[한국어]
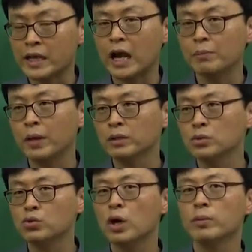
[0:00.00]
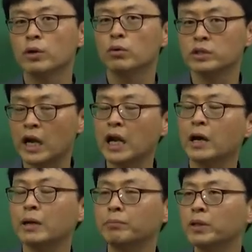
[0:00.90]
잘 맞는 조합이 있고 잘
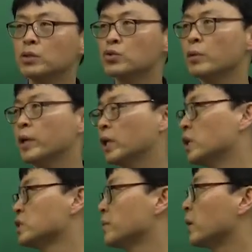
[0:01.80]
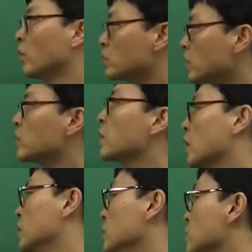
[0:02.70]
안 맞는 조합이 있긴 하지만 어쨌든
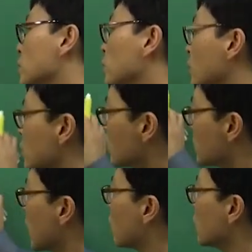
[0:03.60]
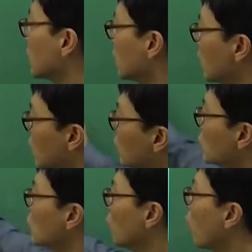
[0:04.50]
간에 이전보다는 좀 상황이
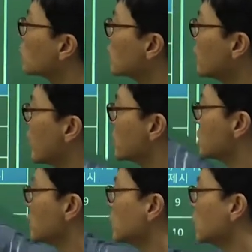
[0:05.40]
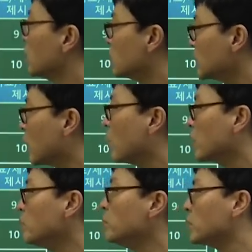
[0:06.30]
복잡해진
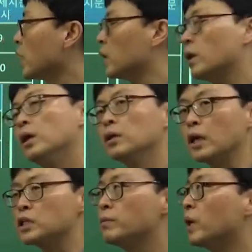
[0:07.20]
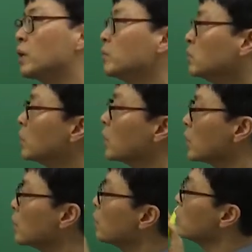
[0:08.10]
상황입니다. 다시 말하면
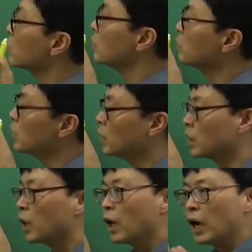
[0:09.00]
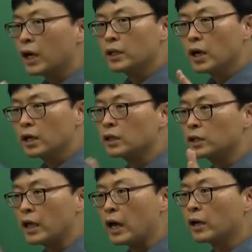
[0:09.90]
이걸 여러분들이 하나하나
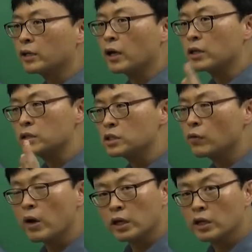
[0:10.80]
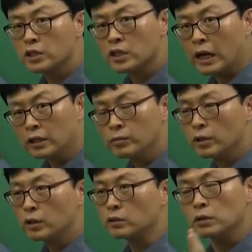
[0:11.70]
대학에다가 직접 확인하지
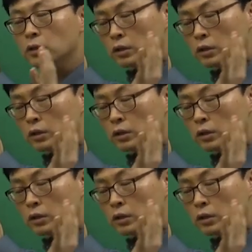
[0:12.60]
않으면